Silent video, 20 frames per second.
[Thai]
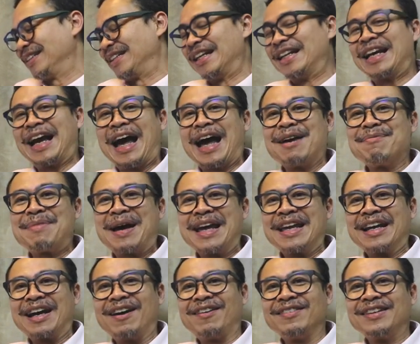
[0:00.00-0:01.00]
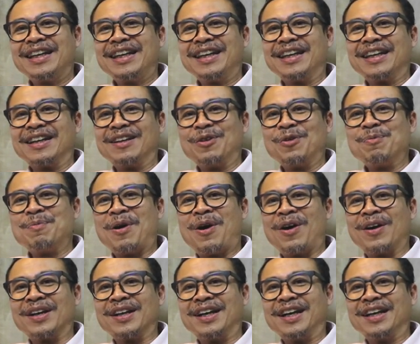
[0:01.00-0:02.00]
สินค้าใหม่เขานี่ลุงบ
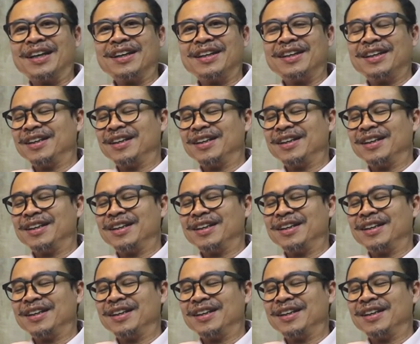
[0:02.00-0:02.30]
อกเลย